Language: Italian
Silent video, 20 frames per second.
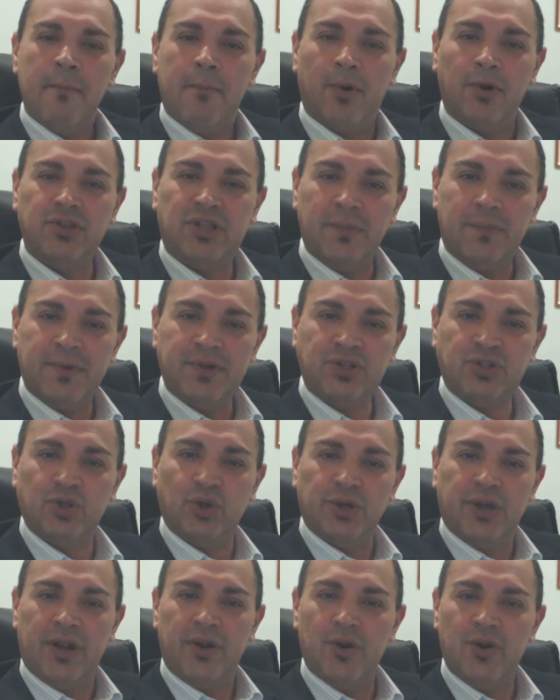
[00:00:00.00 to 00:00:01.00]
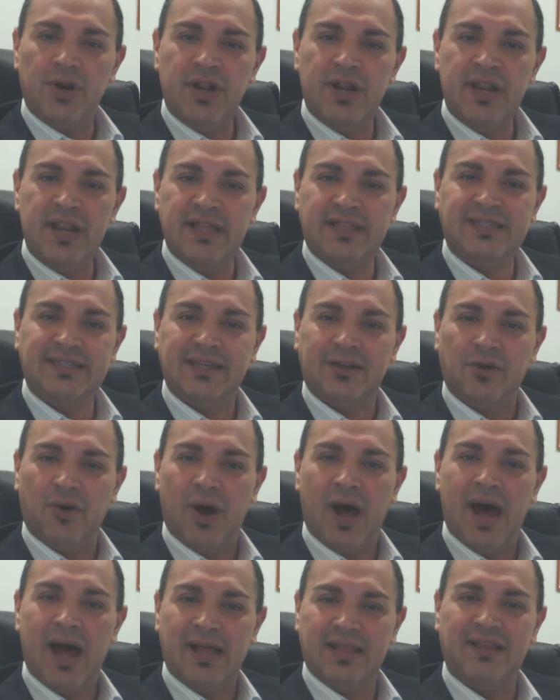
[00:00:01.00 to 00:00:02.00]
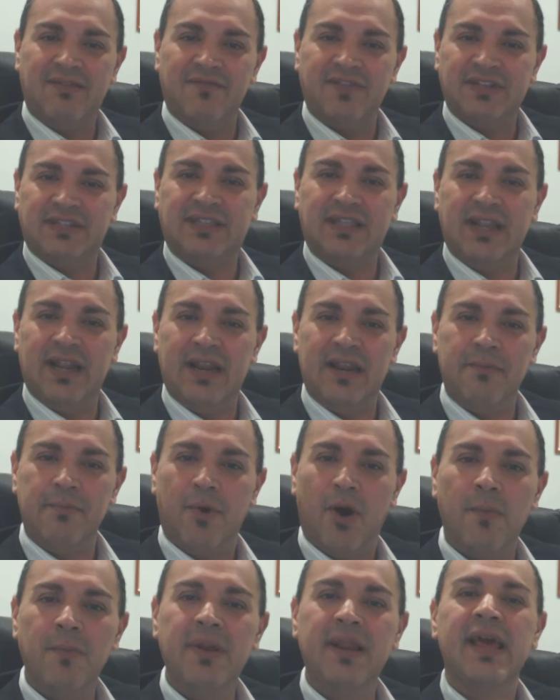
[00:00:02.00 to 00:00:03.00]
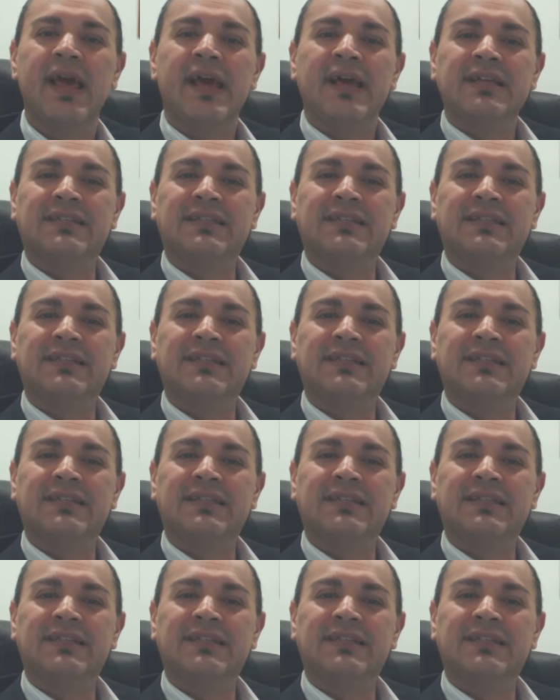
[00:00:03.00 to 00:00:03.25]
Molte persone non iniziano ad investire in immobili